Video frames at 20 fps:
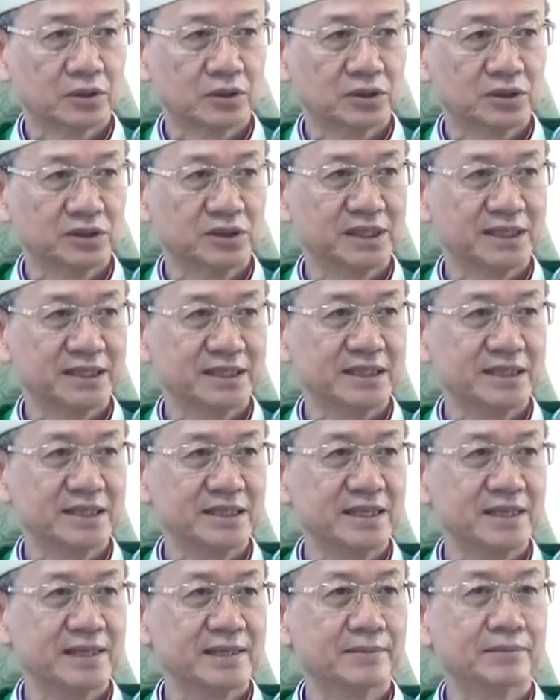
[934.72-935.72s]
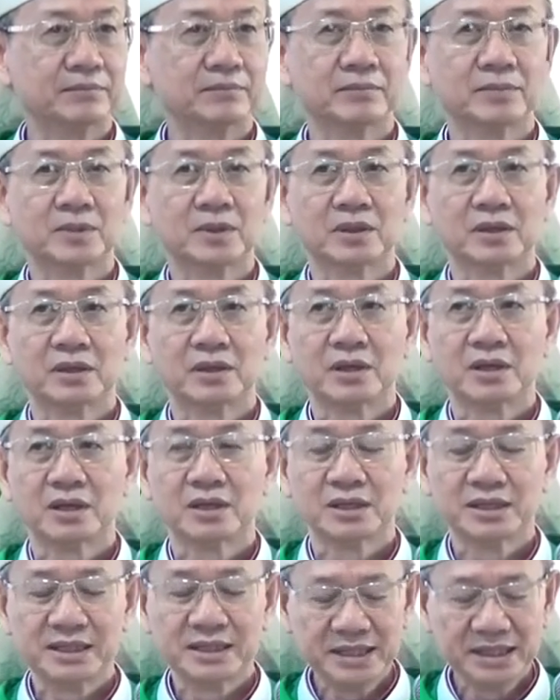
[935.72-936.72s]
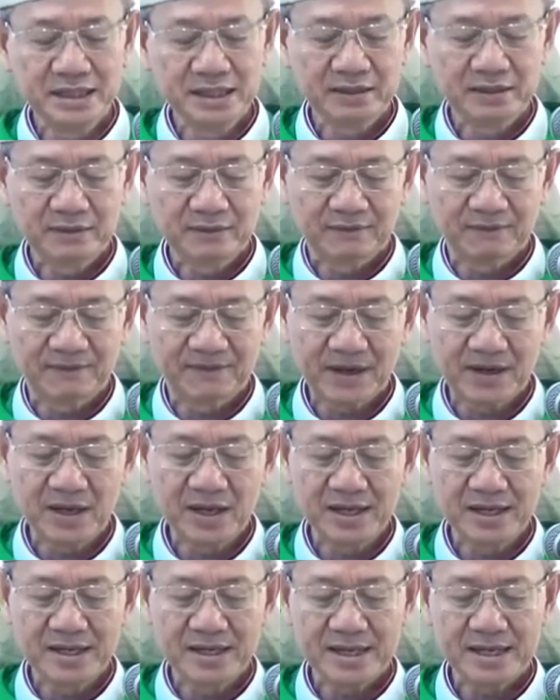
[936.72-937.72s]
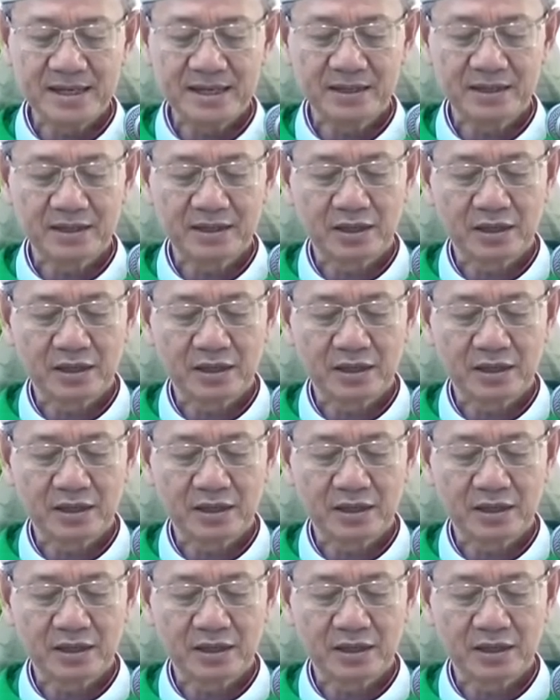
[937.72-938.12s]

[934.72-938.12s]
thưa anh chị em tin vào lời này